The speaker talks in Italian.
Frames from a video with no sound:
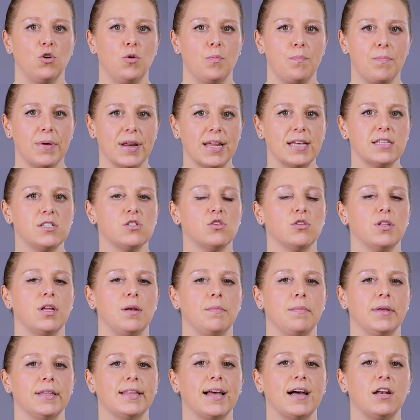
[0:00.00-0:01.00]
il prezzo del
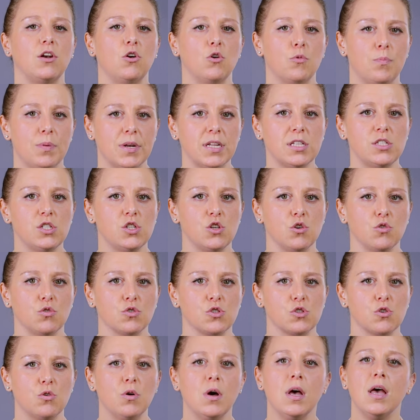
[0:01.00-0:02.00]
metallo
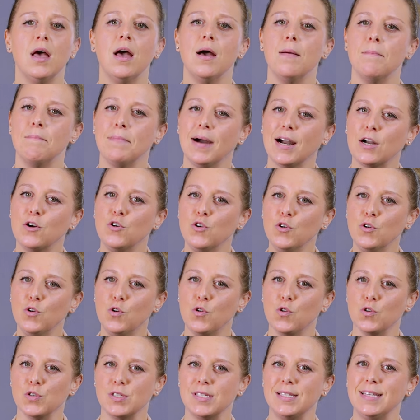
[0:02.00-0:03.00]
prezioso ma con
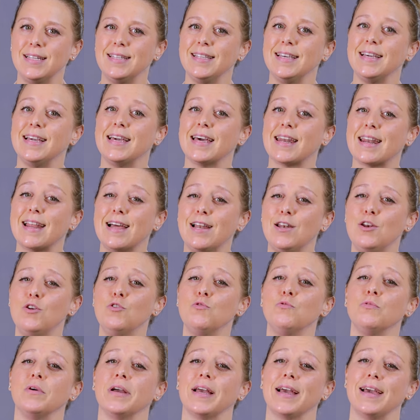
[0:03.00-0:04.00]
costi di gran
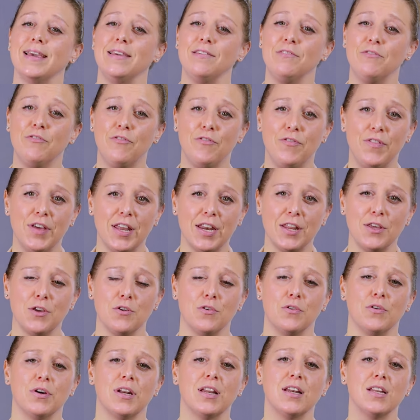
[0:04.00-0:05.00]
lunga
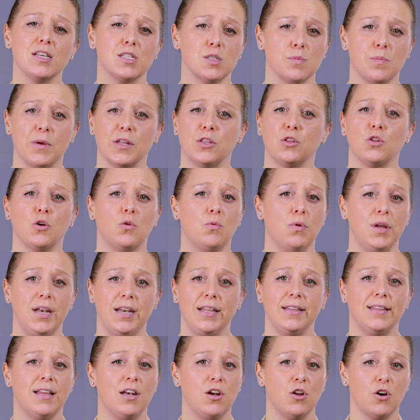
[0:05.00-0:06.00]
inferiori rispetto a
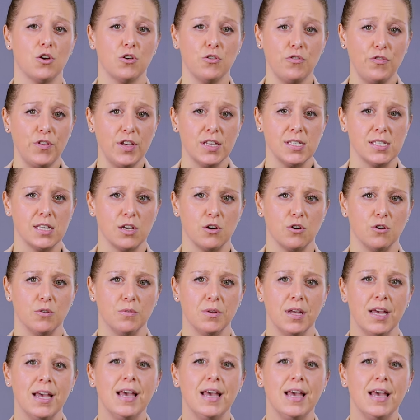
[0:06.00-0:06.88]
quelli dell'oro fisico,